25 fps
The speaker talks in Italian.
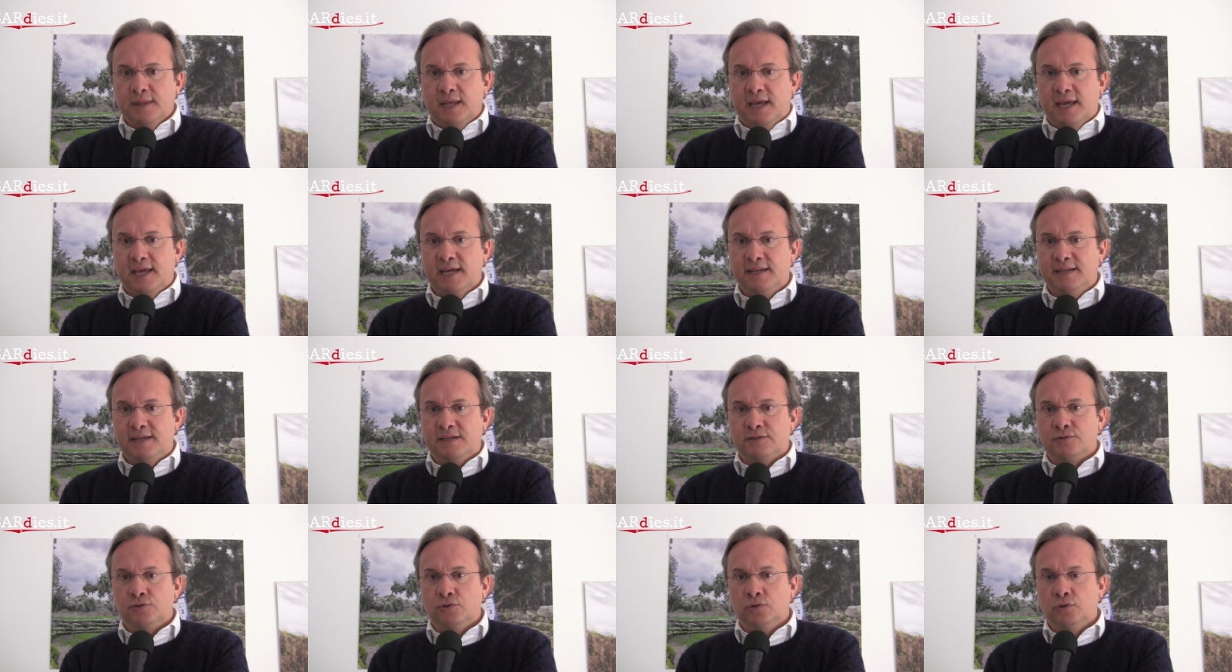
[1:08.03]
e
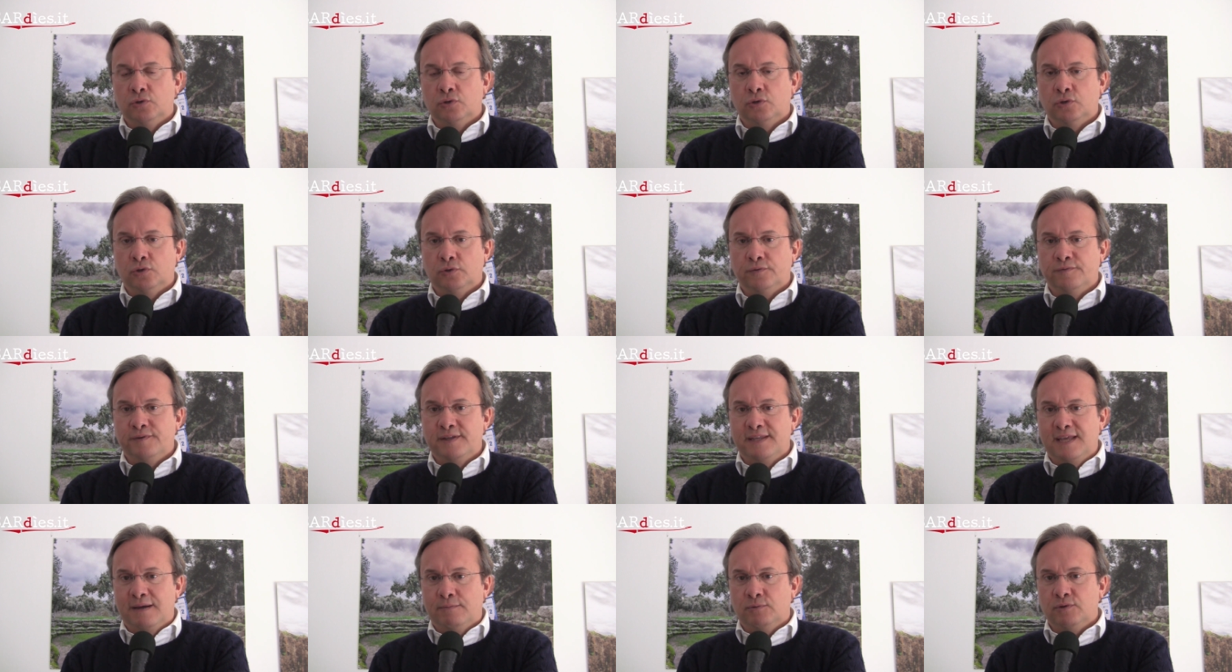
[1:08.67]
adesso
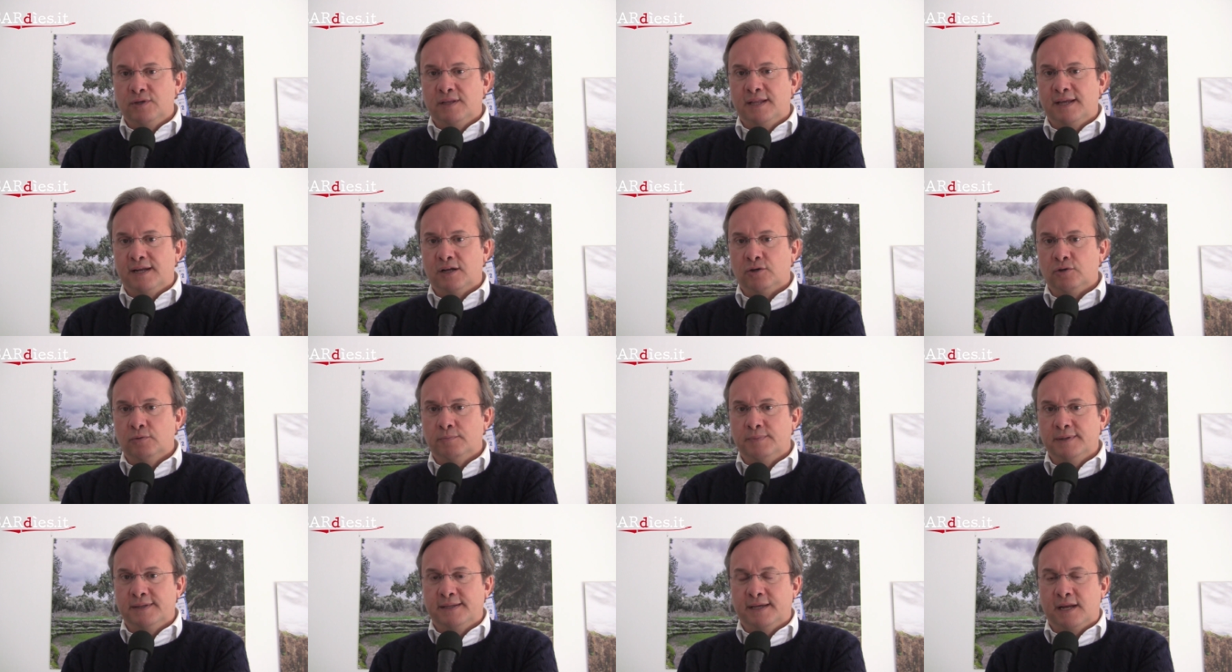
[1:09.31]
vediamo di andare a
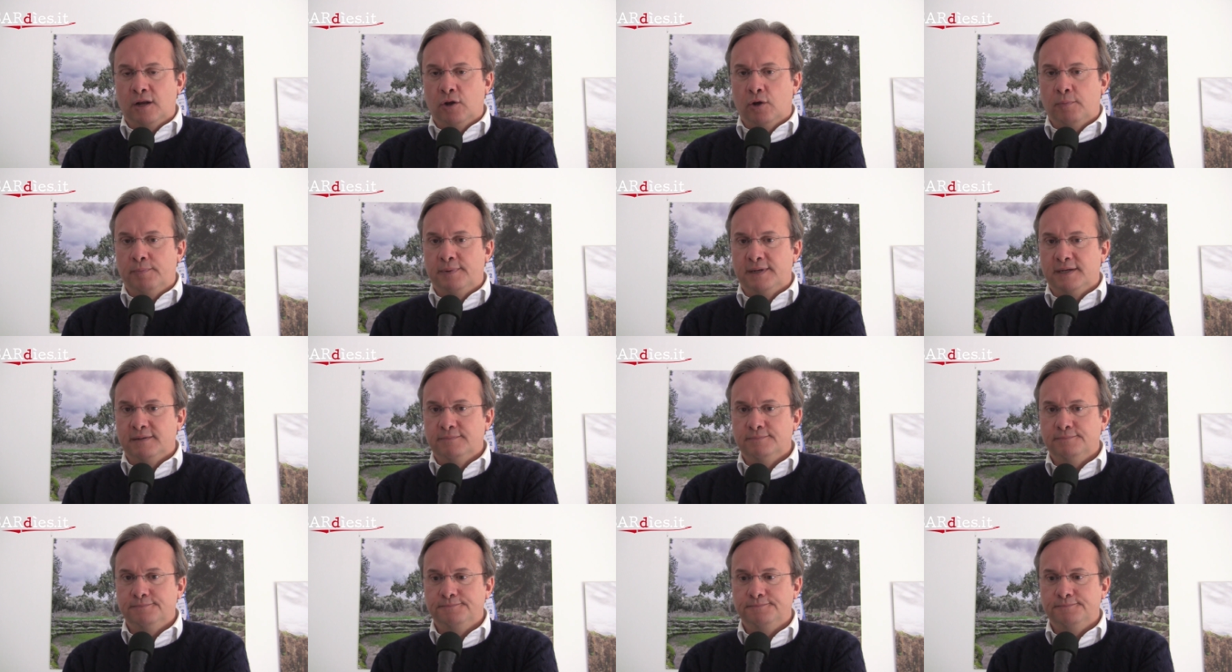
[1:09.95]
completare l'opera.